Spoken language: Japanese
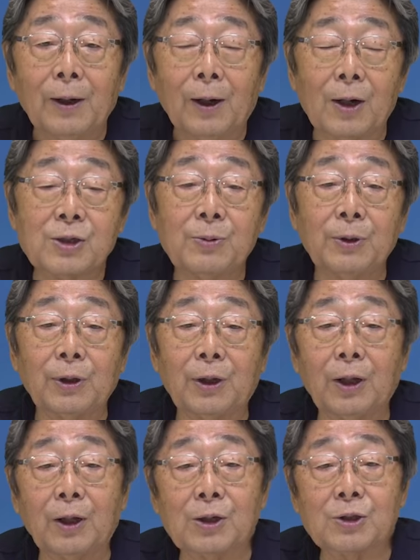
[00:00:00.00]
初めて
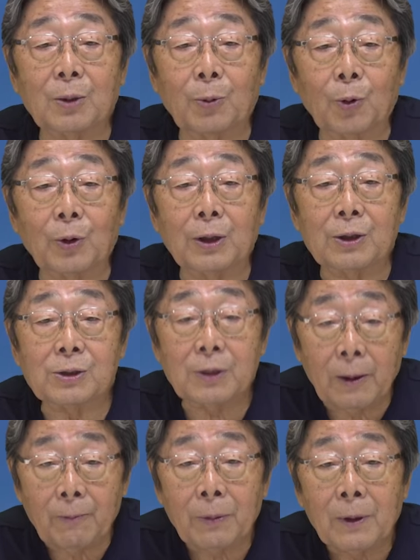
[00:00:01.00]
経験したものなんです
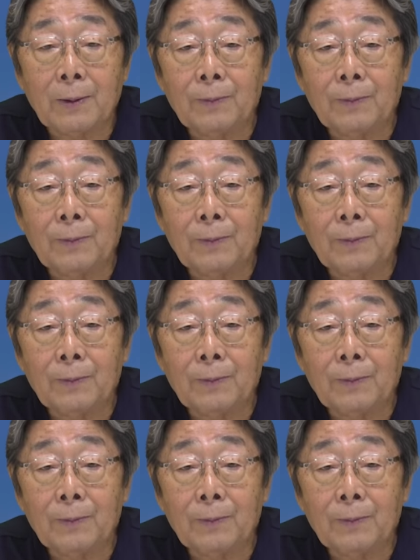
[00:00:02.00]
ね。